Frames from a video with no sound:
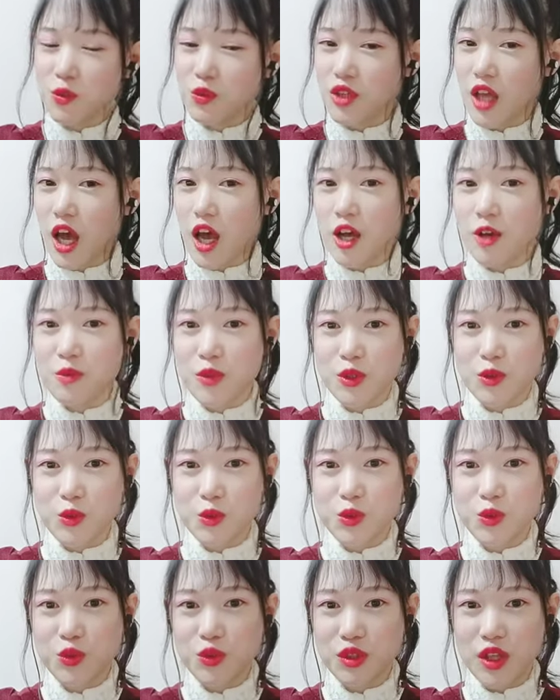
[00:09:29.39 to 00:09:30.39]
다음에
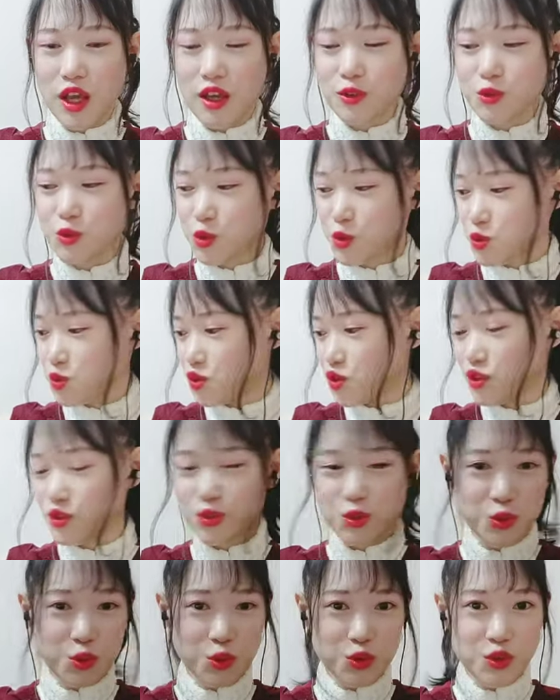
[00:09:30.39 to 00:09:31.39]
또 다음
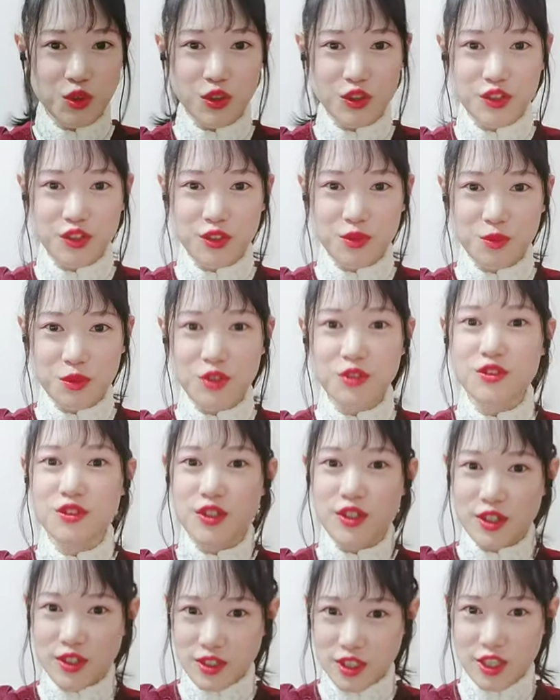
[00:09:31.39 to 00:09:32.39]
좋은, 좋은 거 있으면
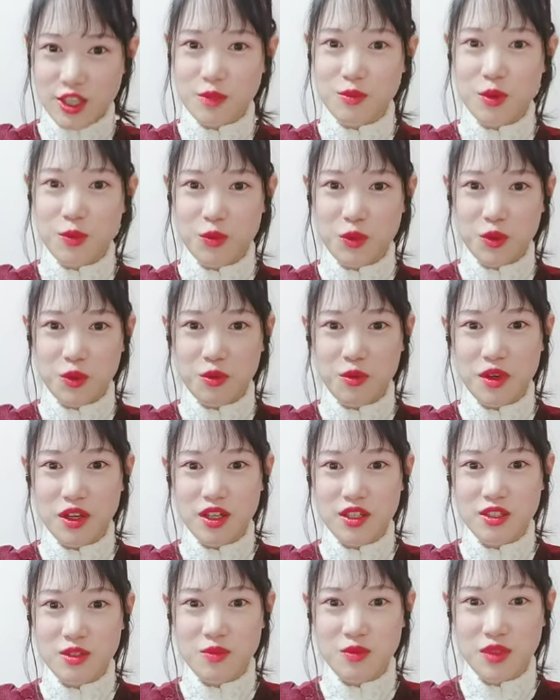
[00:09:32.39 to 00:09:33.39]
찾아뵙도록
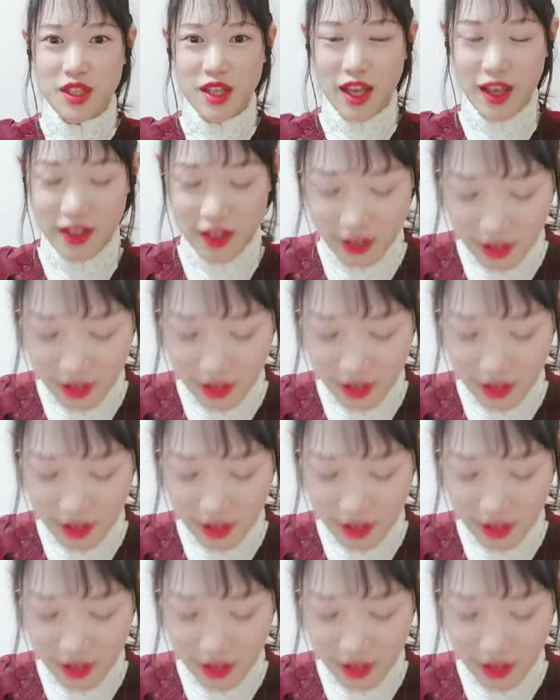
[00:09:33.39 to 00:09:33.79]
하겠습니다.